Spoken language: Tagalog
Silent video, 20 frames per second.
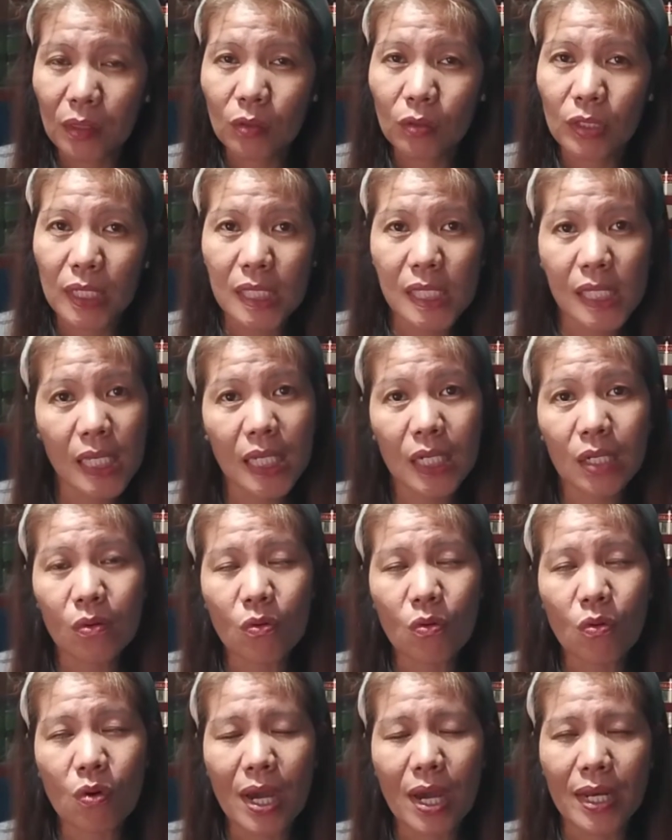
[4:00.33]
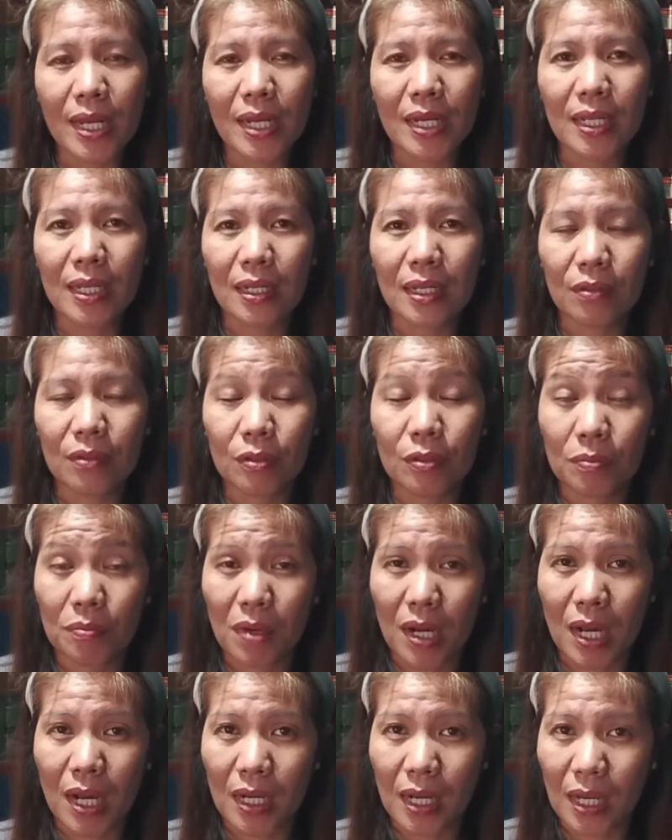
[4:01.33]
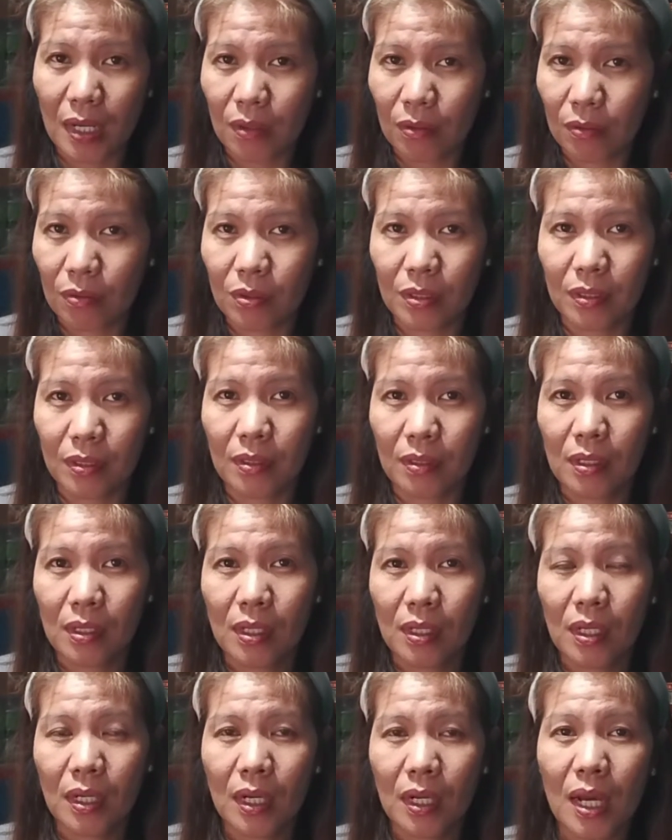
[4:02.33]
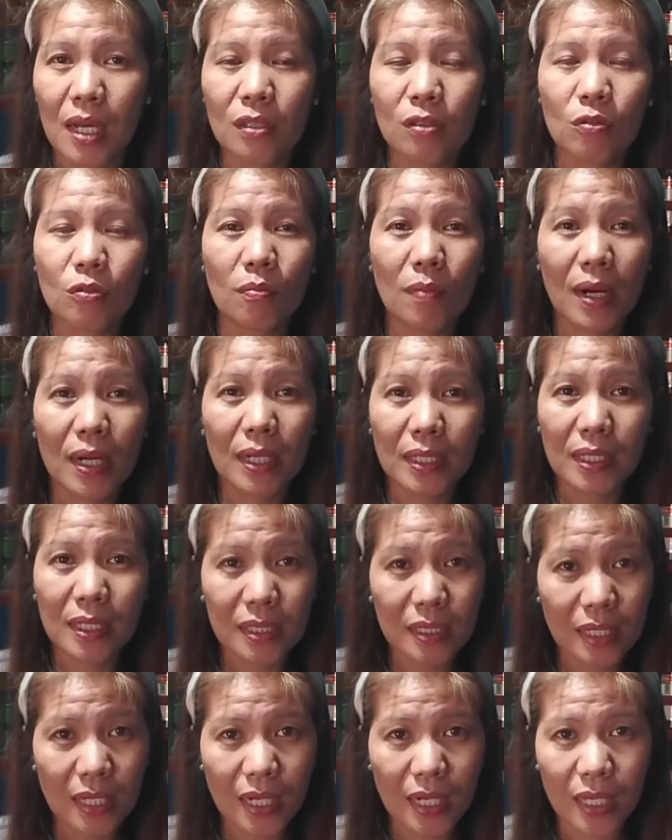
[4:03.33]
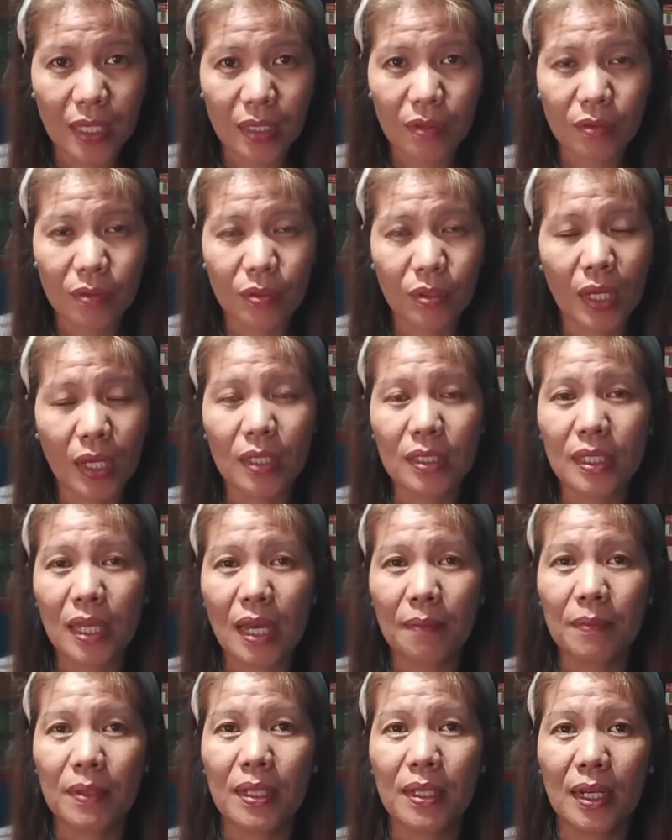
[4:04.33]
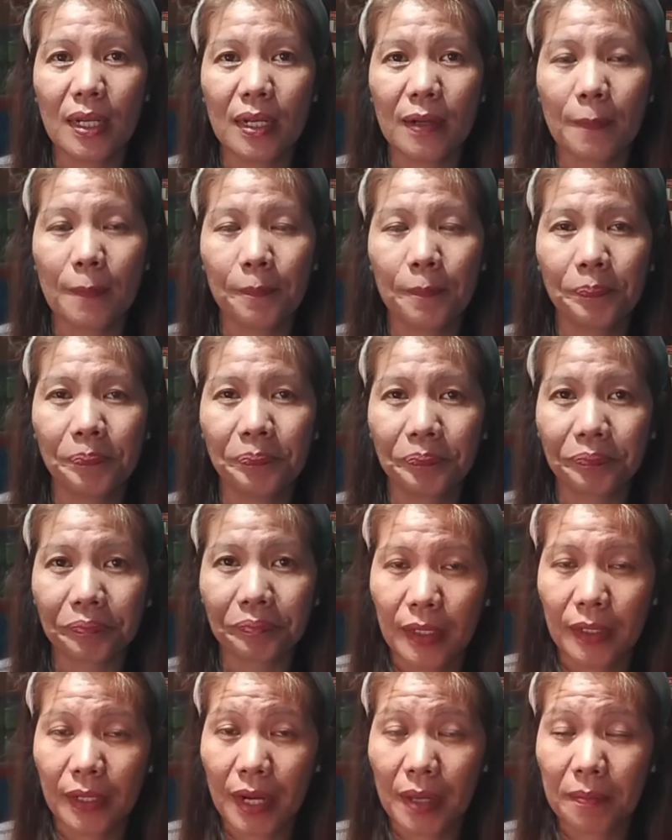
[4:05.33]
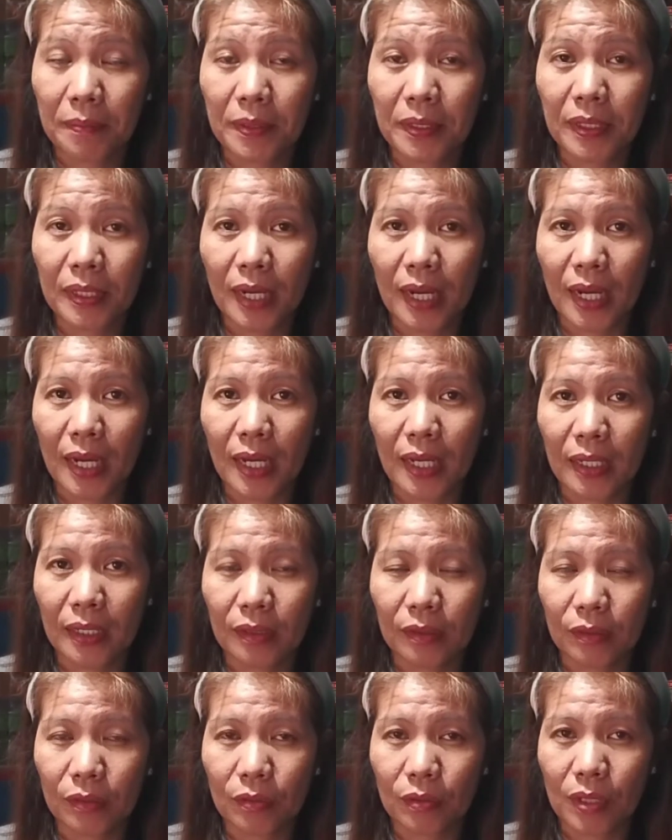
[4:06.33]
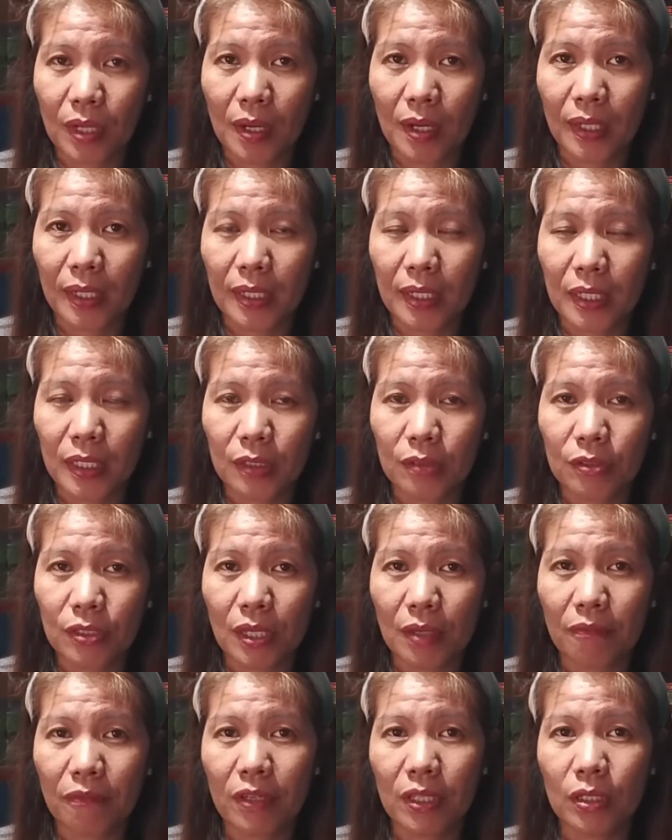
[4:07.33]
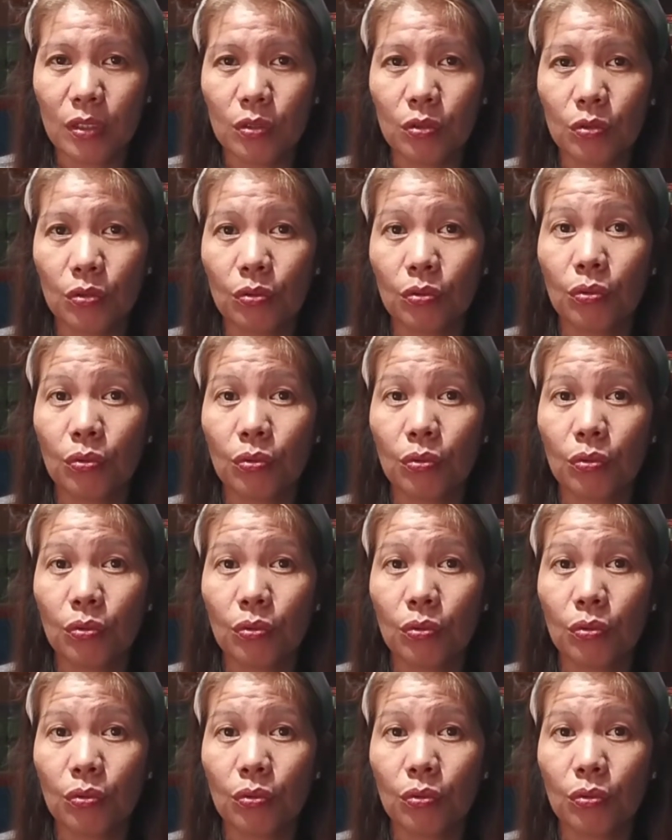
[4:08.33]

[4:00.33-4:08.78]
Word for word: lunis, kinukuha na nila yung mga galon. Kaso, Martes na ngayon. Eh, sabi ng driver nga, kung narinig nyo sa video,